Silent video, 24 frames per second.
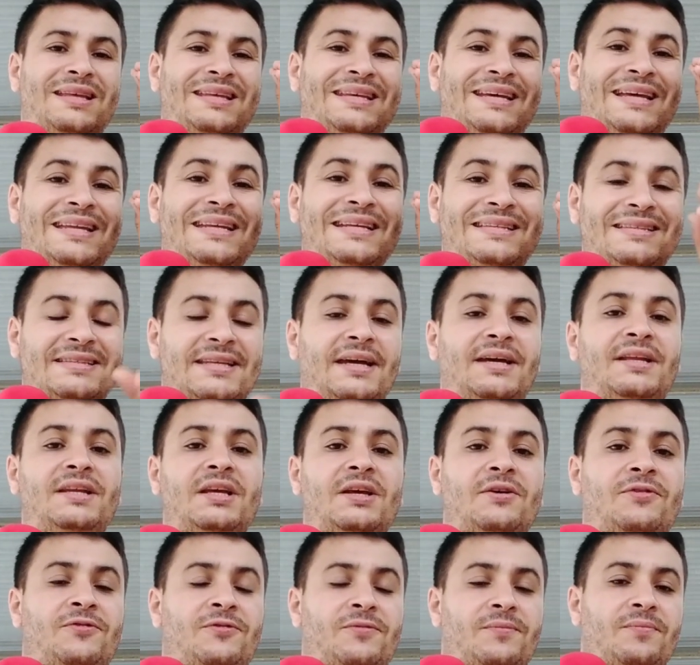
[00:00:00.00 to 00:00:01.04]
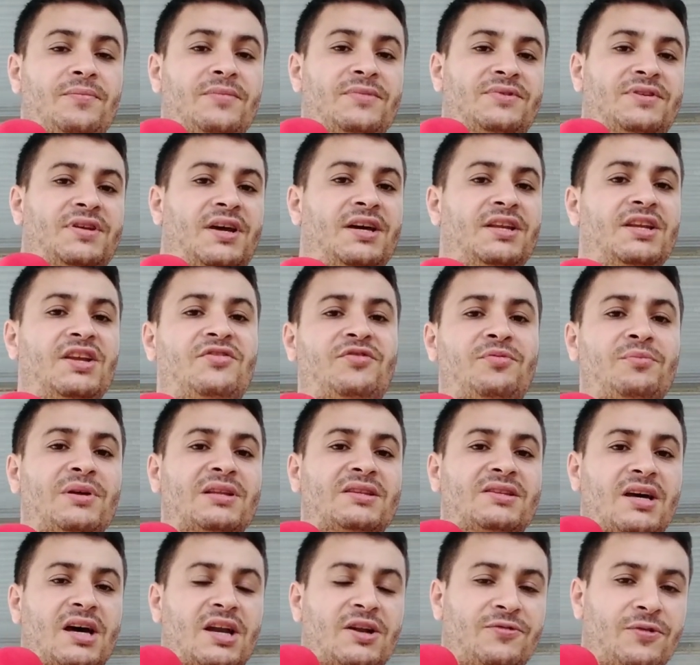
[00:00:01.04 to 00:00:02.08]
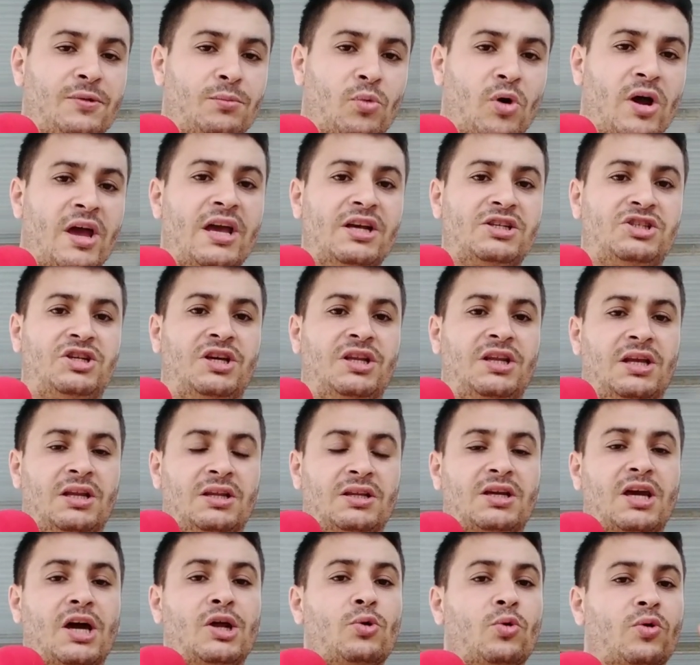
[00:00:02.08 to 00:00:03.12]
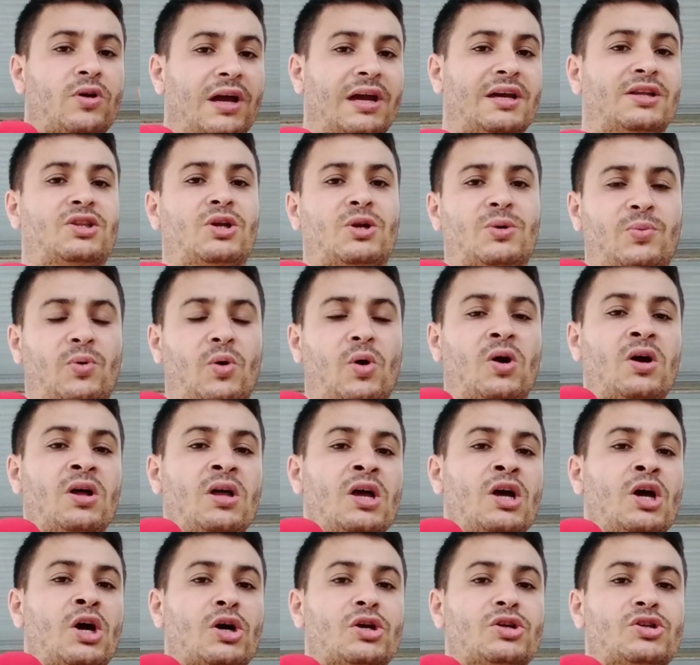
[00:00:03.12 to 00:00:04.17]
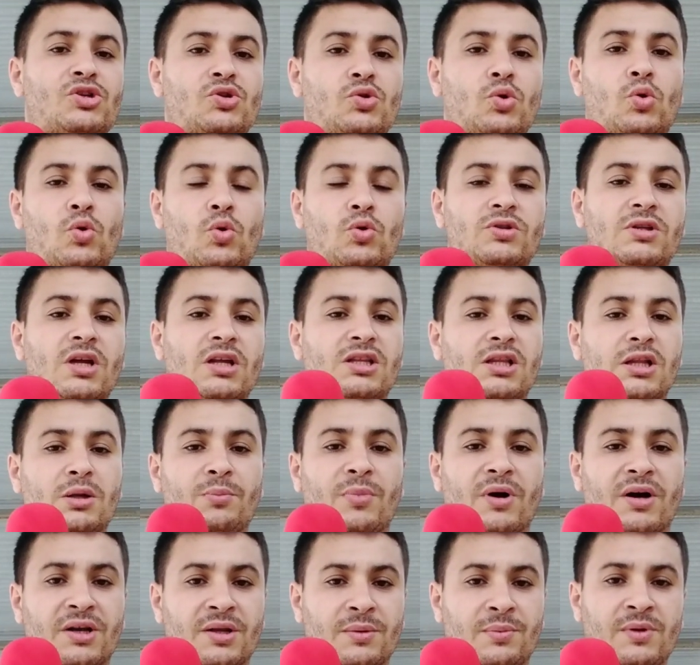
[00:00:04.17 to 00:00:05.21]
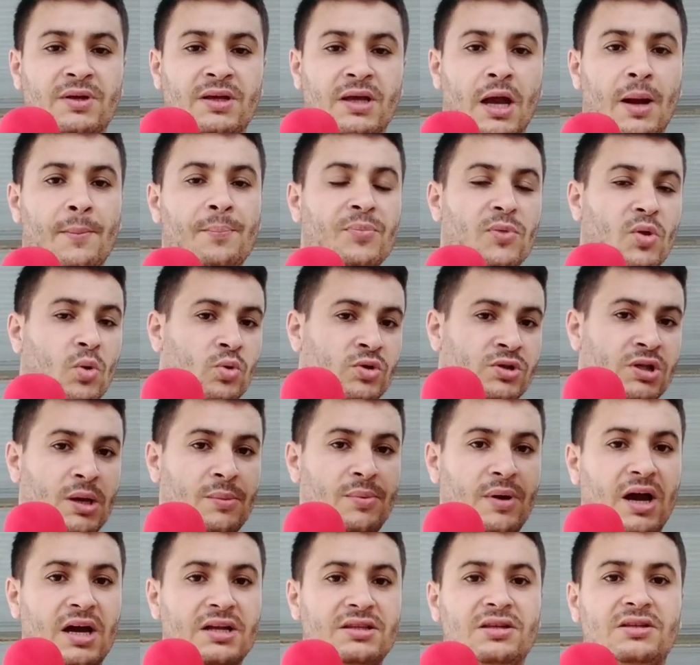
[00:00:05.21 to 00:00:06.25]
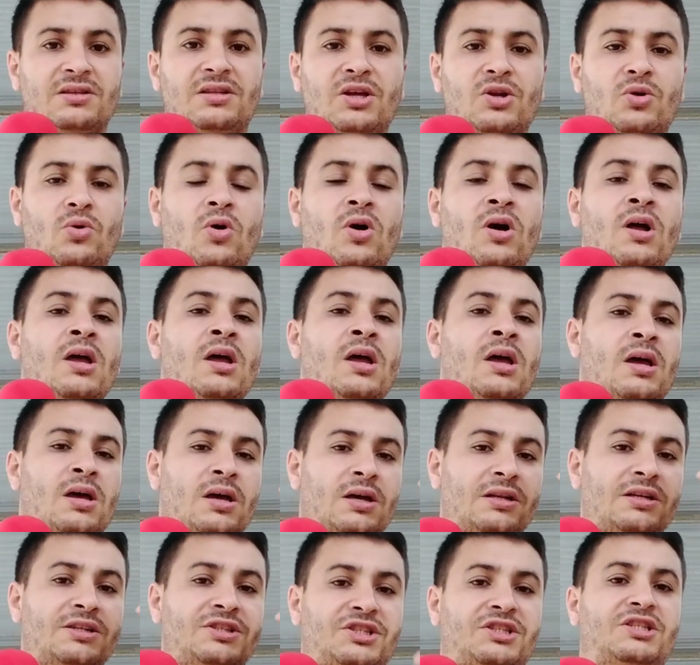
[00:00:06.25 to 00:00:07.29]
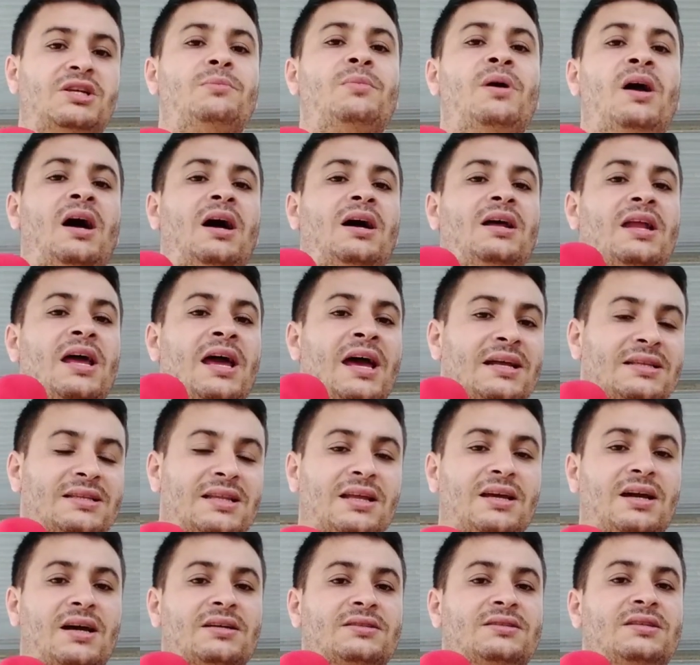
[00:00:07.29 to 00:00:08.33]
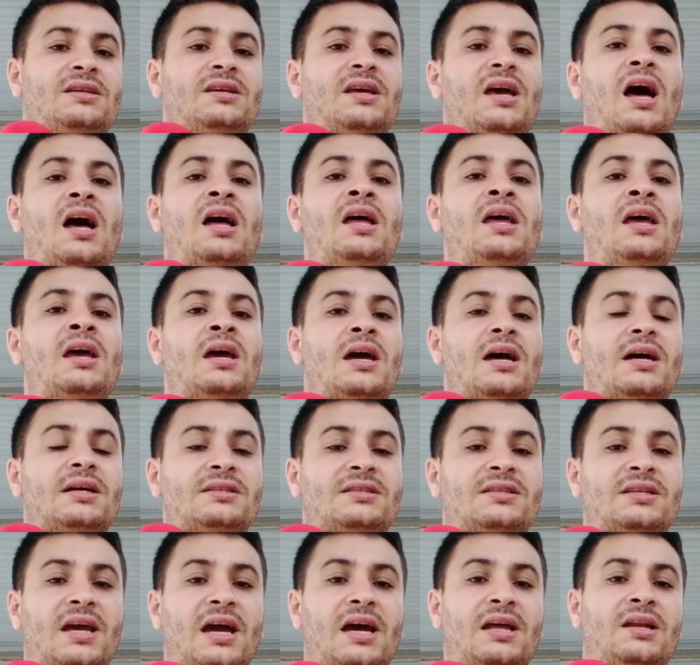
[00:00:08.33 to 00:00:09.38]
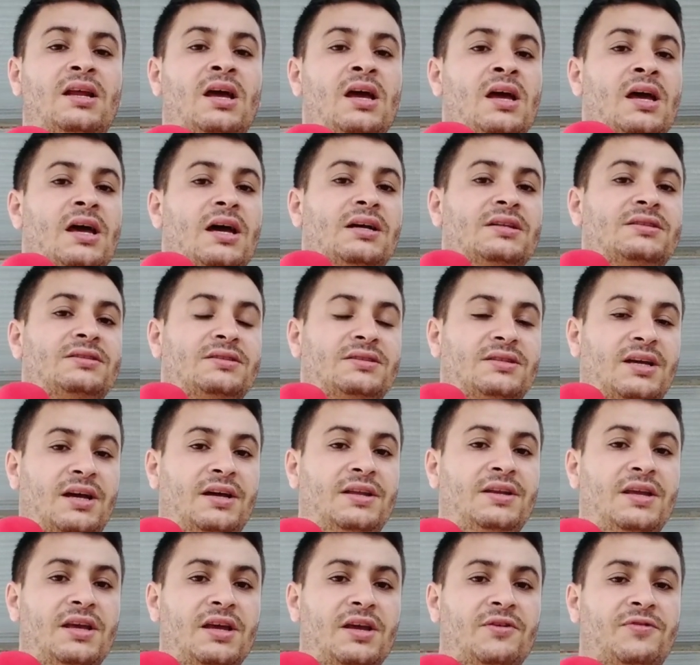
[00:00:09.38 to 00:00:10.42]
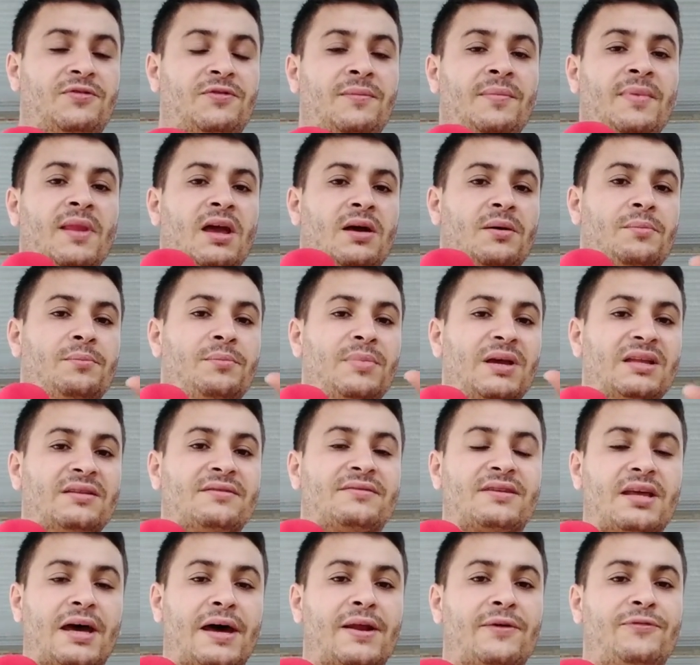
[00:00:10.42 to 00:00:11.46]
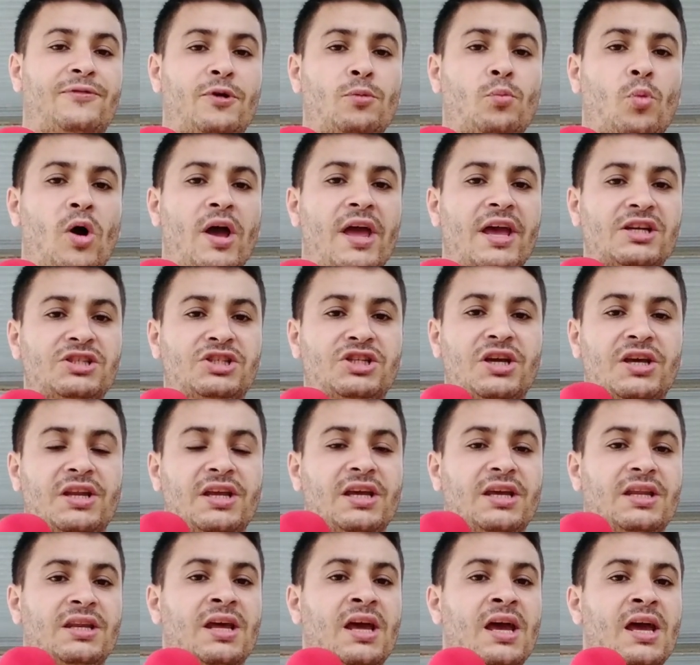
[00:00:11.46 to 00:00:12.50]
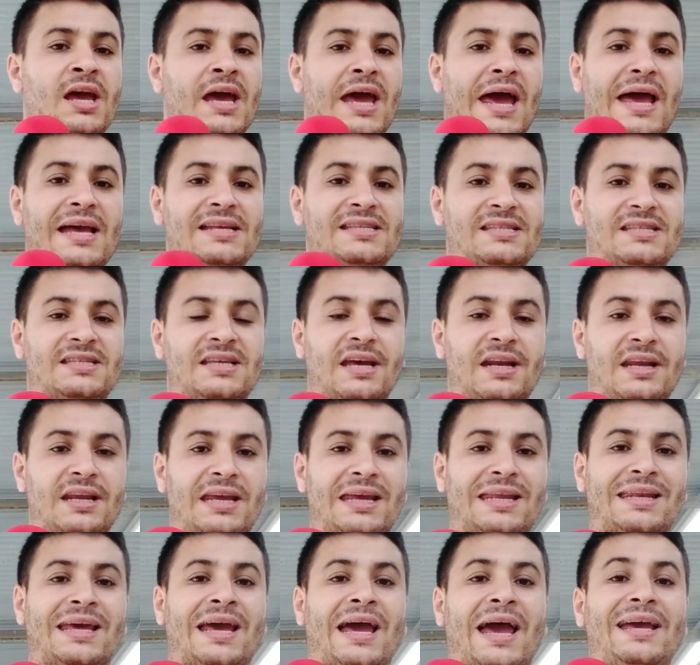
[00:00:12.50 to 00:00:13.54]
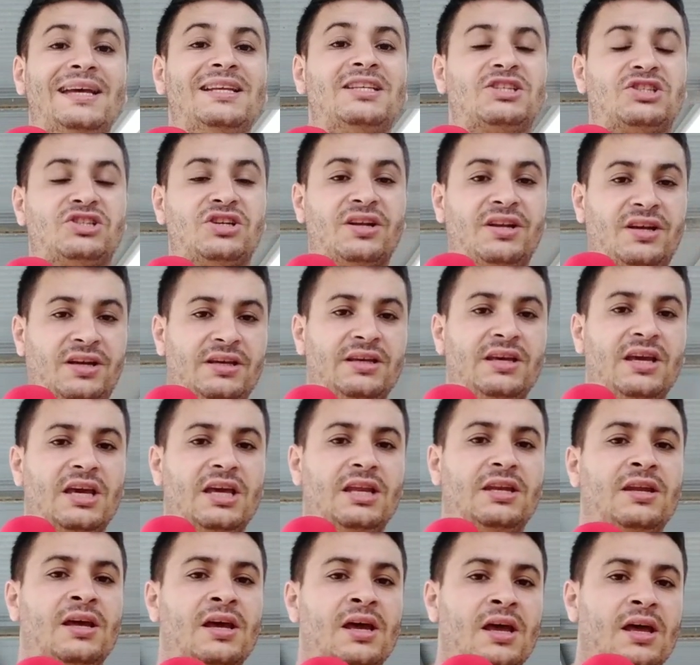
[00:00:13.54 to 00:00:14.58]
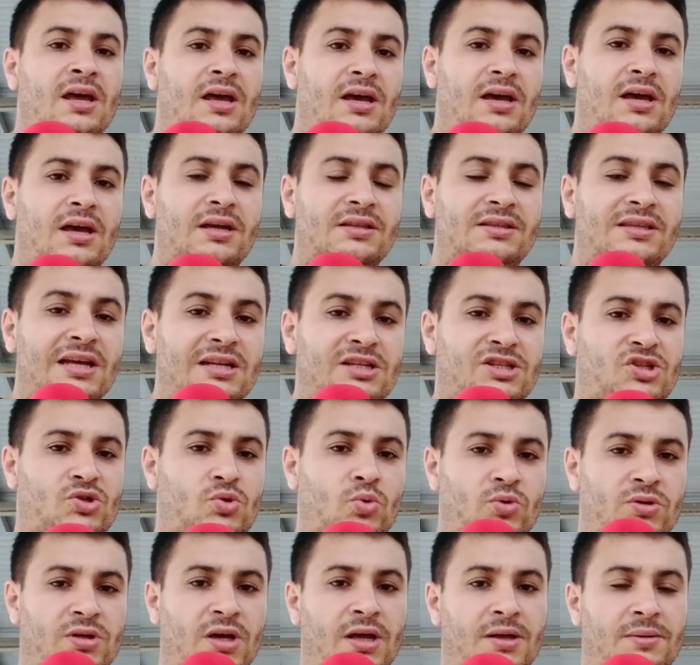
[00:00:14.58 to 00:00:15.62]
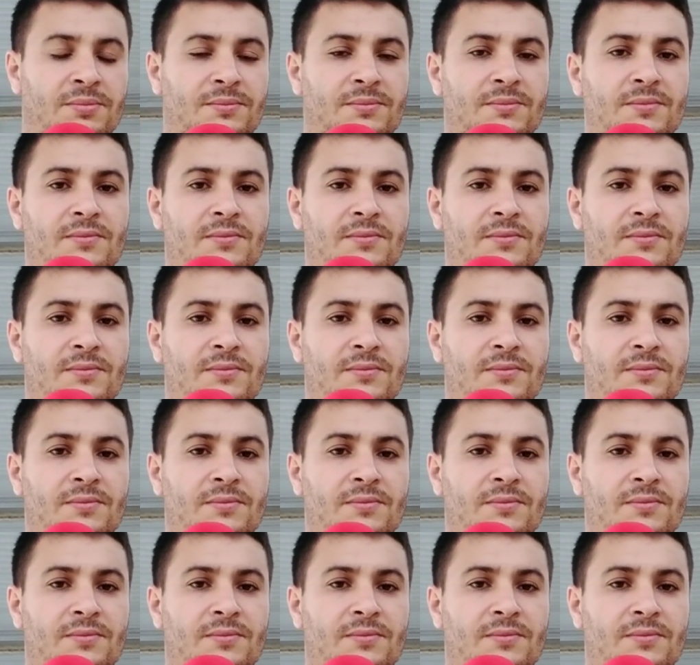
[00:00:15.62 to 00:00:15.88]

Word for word: يعني التعنيف تعنيف من طرف المهاجرين كانوا كيضربوا السلطات المغربيه ودابا غادي يديروا الاجتماع على هذه القضيه ديال التعنيف من طرف المهاجرين السريين غير الشرعيين آه، ديال السودان